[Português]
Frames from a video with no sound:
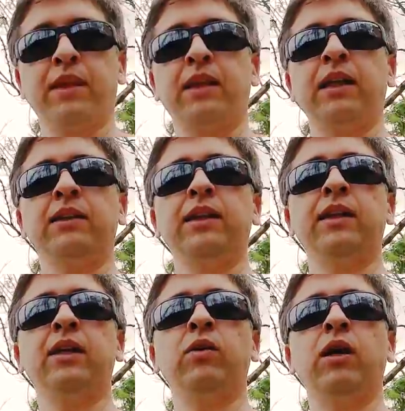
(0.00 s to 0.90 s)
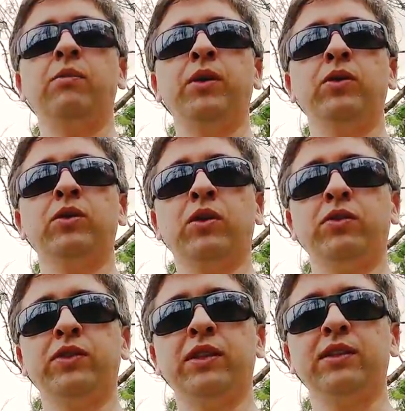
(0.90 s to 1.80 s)
lateral
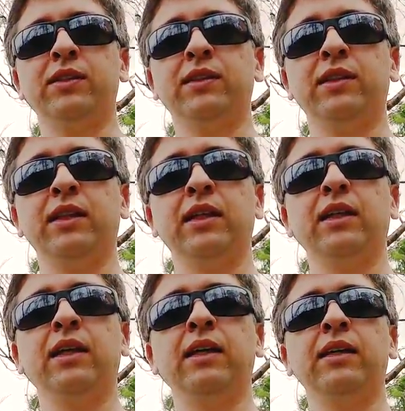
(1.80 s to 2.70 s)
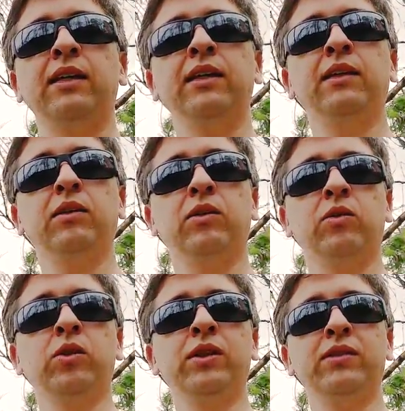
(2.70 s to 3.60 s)
amiotrófica. E
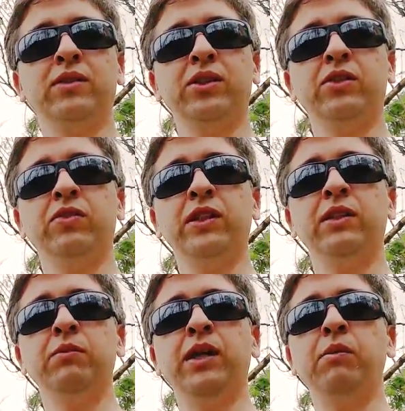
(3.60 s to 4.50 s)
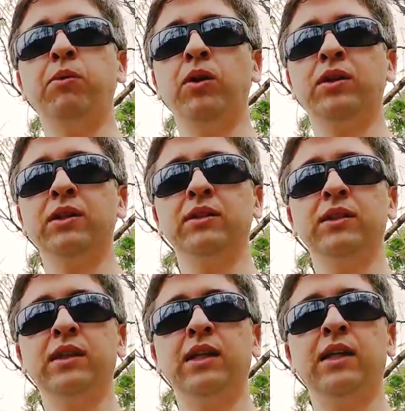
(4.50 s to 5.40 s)
com isso a gente vê também a importância
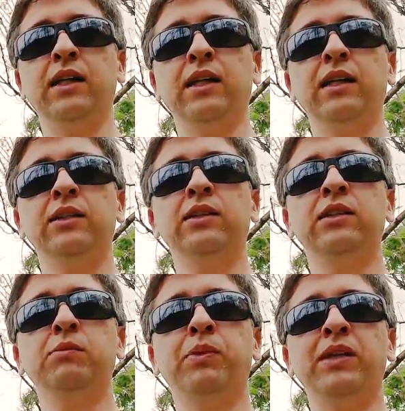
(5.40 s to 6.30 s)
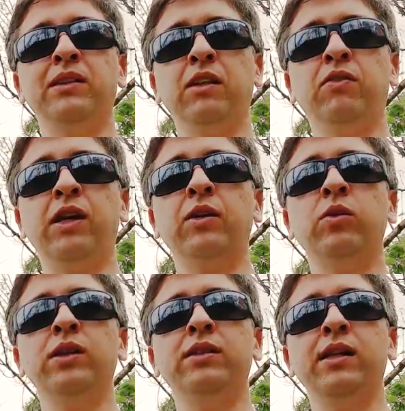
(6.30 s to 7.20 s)
da, de se preservar e
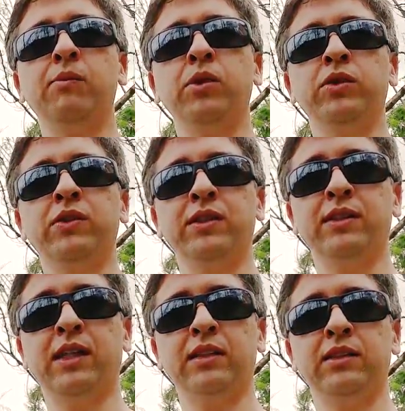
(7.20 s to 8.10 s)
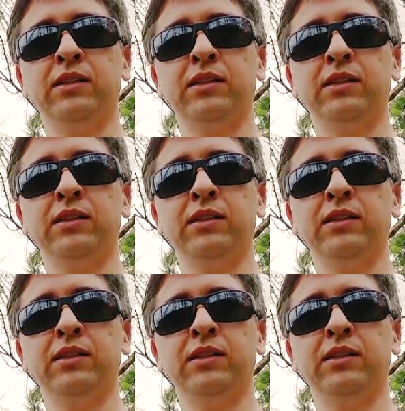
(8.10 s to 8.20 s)
conhecer a biodiversidade.